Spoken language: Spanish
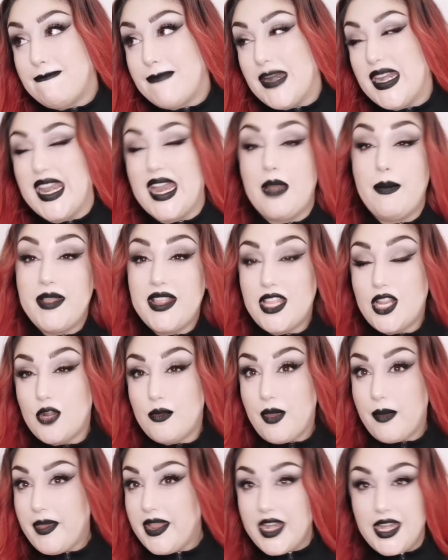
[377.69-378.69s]
realmente no
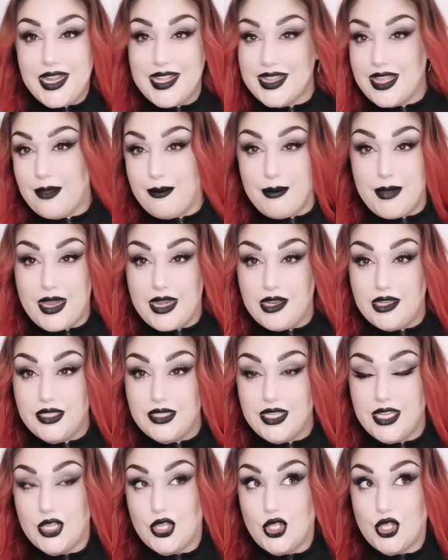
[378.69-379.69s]
me viene ni tan mal
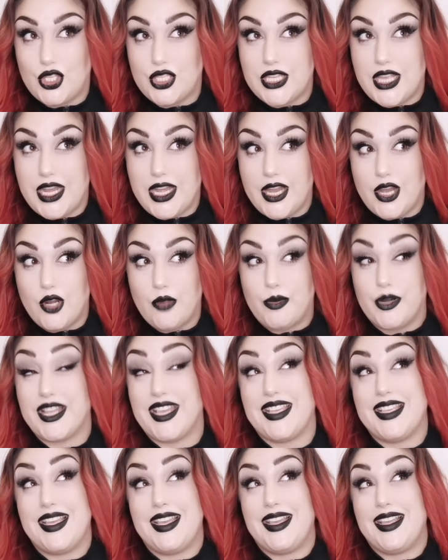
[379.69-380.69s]
que todo sea negro
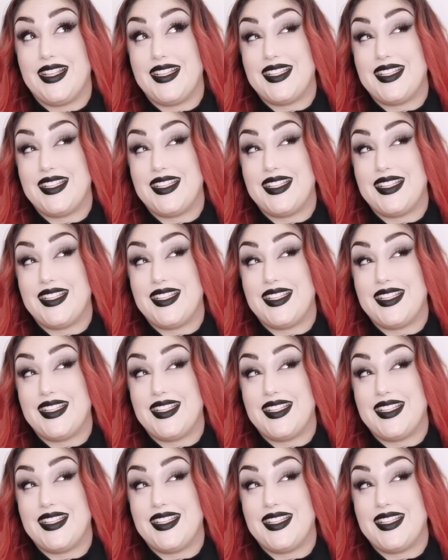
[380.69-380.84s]
porque